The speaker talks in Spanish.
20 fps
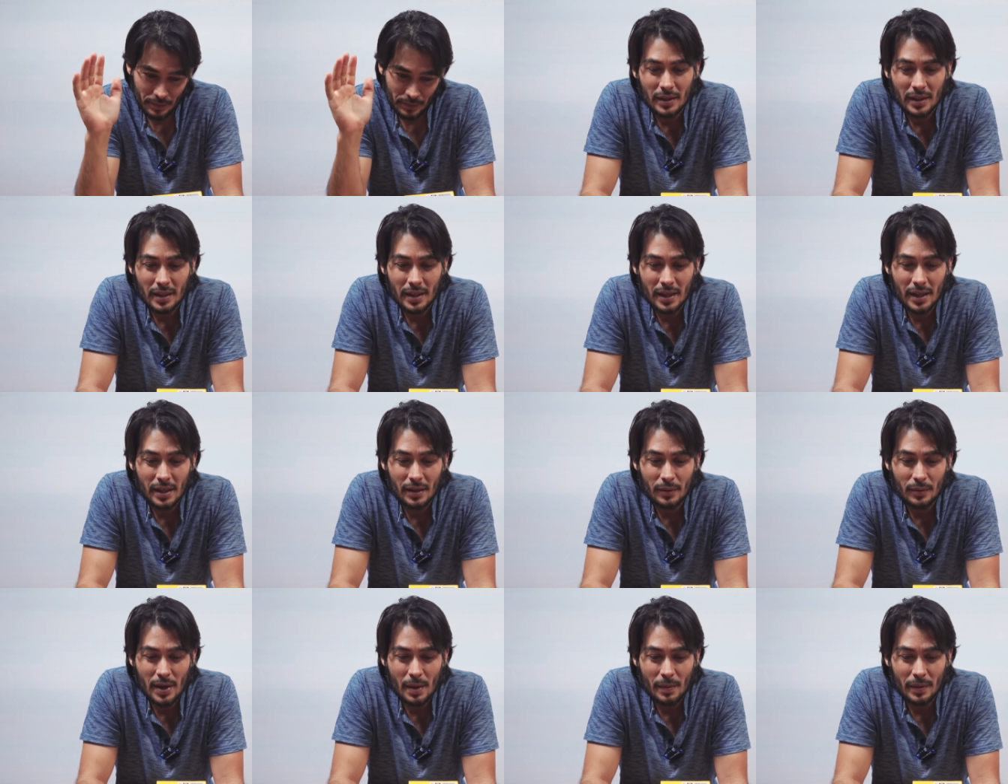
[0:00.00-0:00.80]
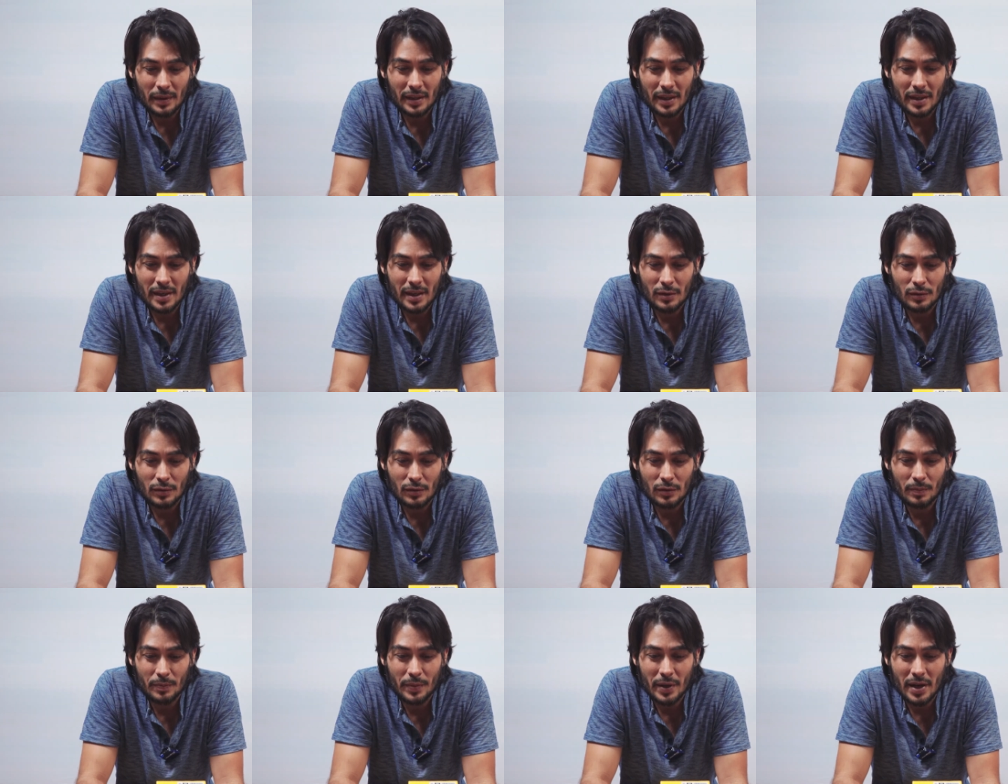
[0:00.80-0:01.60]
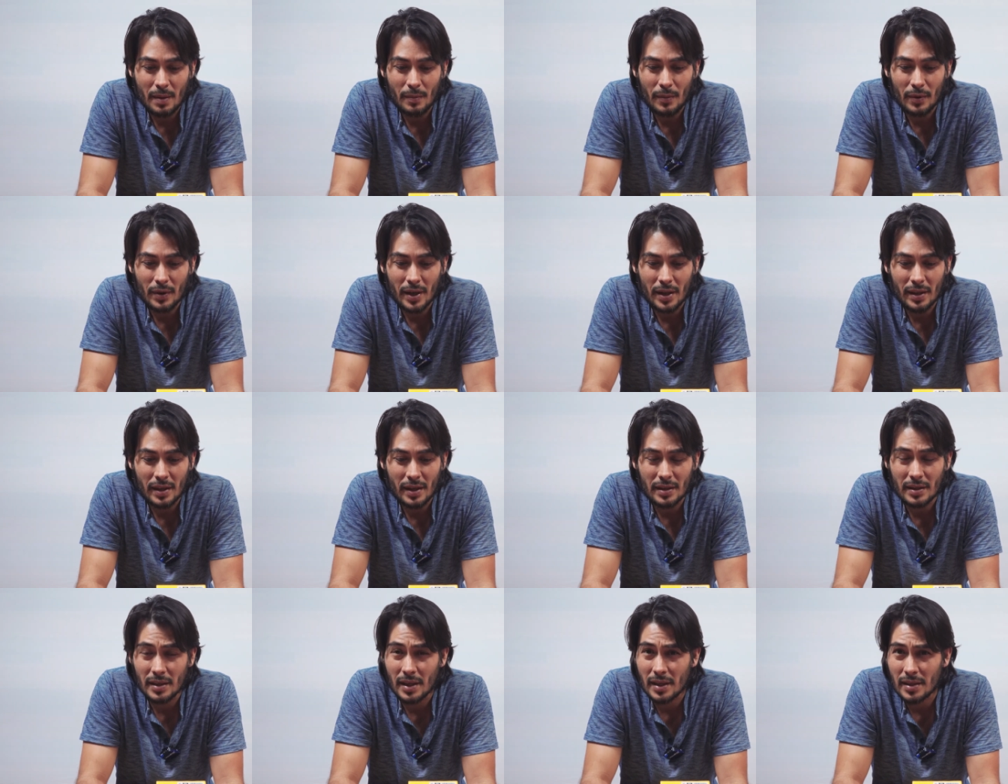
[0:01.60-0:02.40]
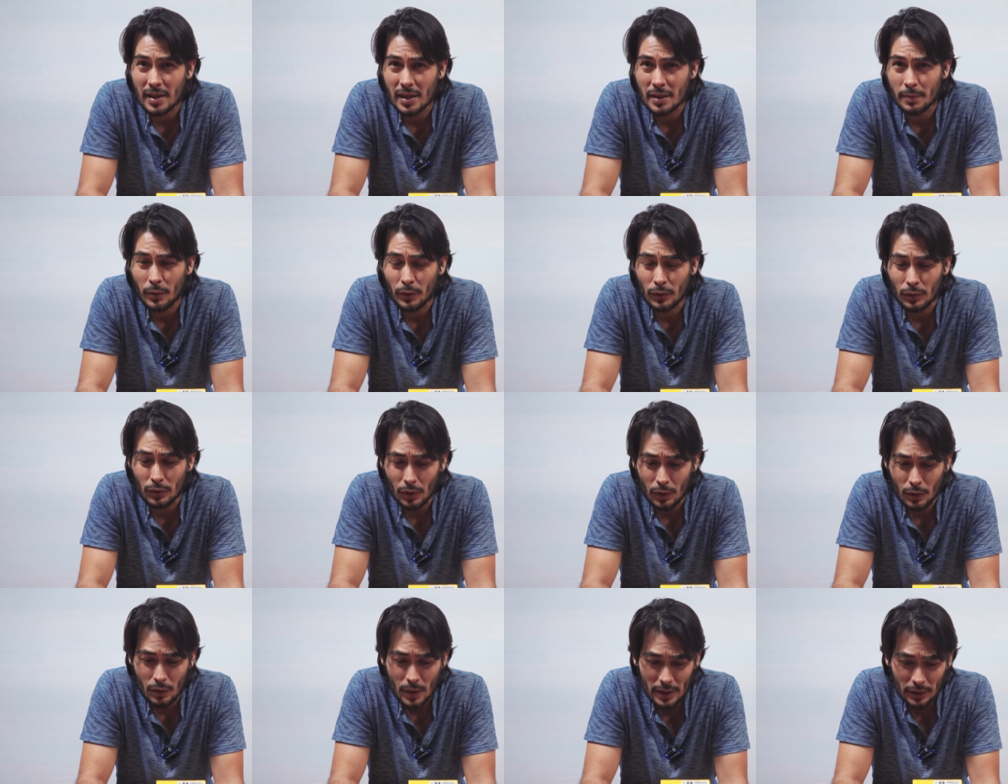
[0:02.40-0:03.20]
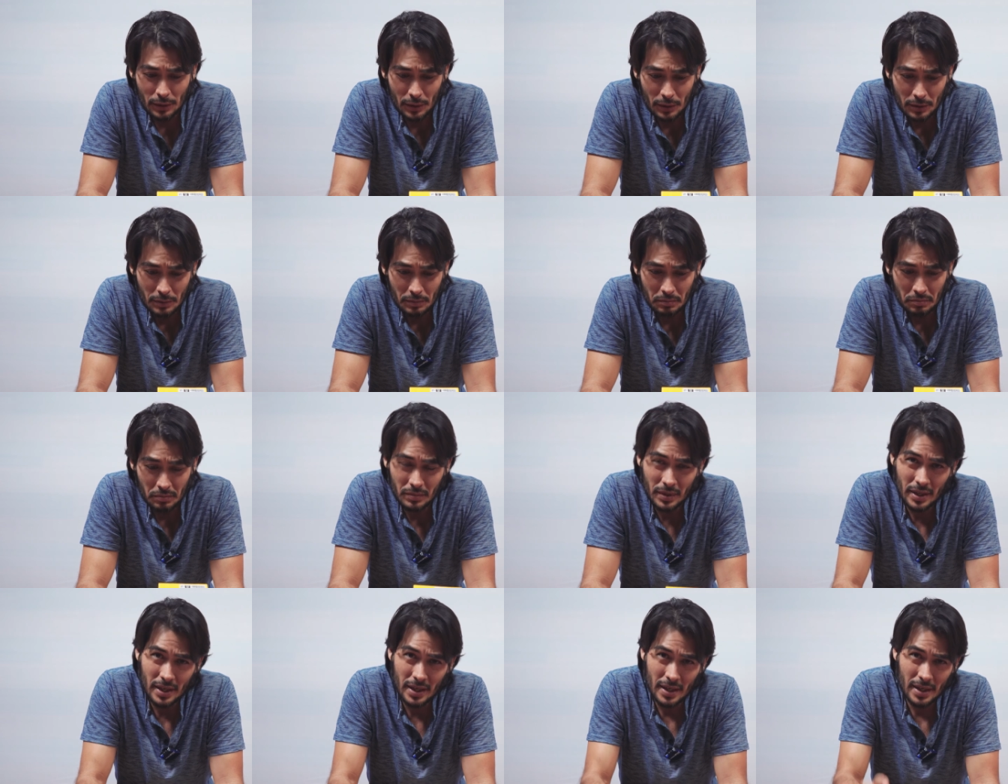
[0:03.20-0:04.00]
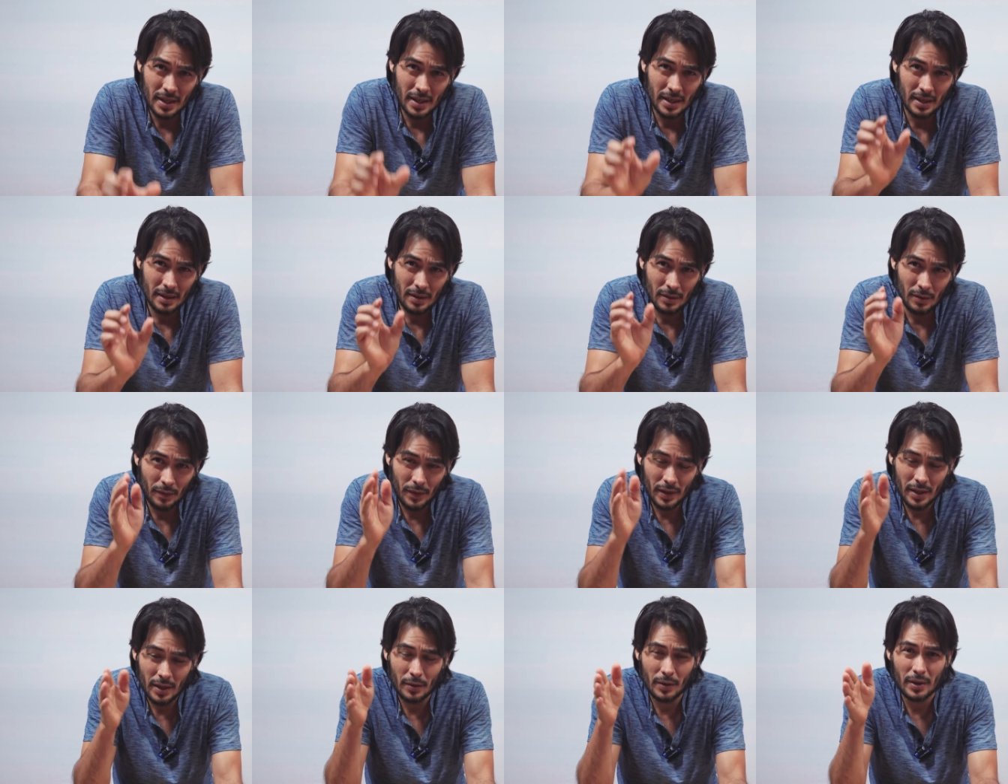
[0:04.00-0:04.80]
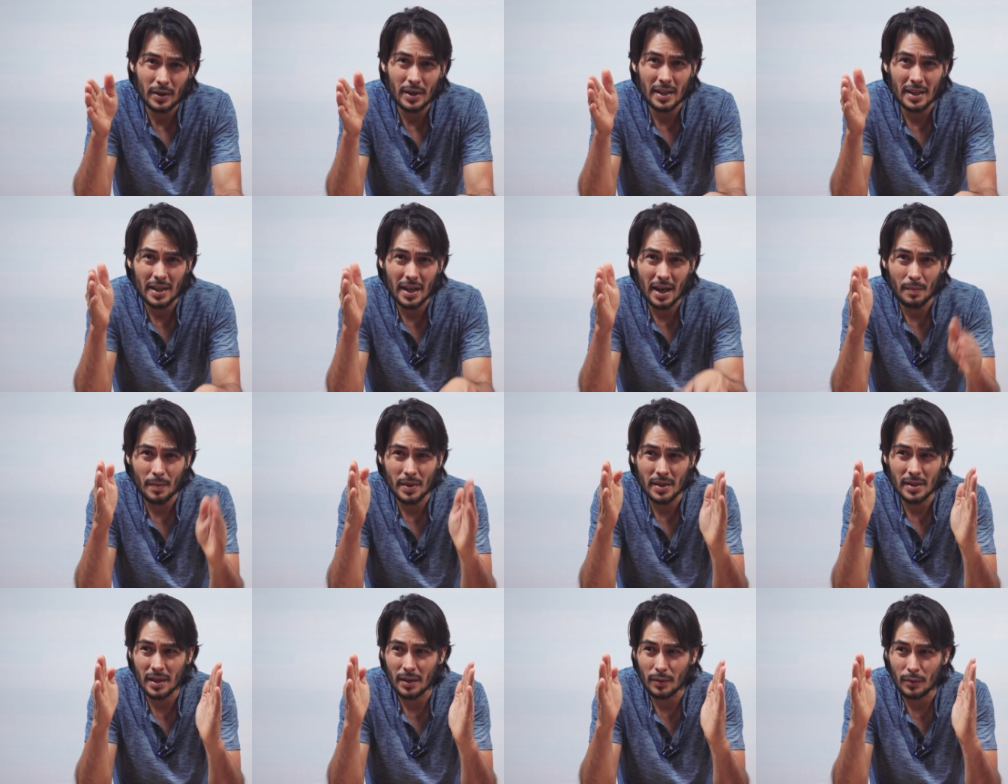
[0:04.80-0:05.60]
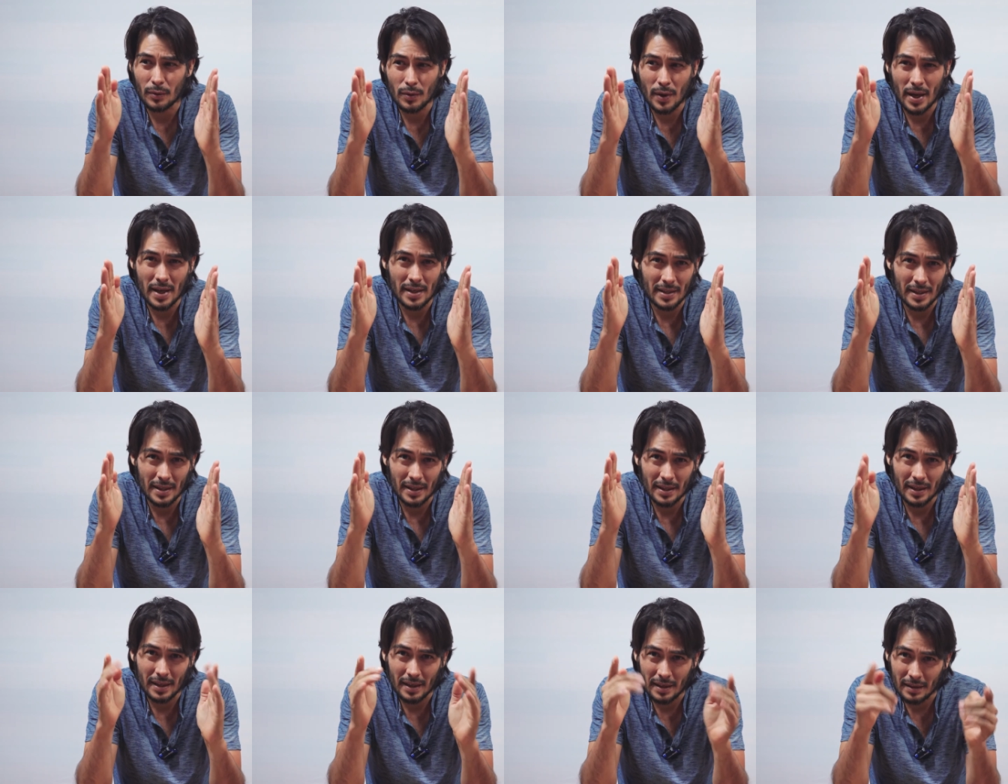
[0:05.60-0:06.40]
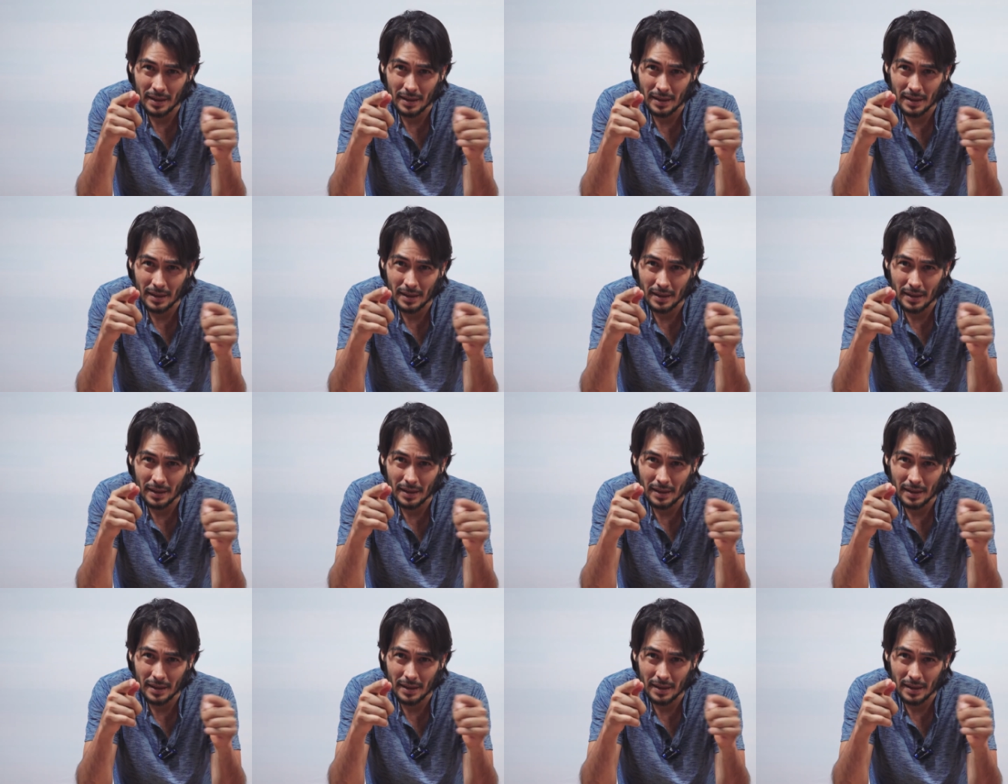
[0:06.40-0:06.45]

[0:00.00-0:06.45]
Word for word: Tiene una pantalla Super AMOLED de 6.4 que los videos generalmente que uno hace,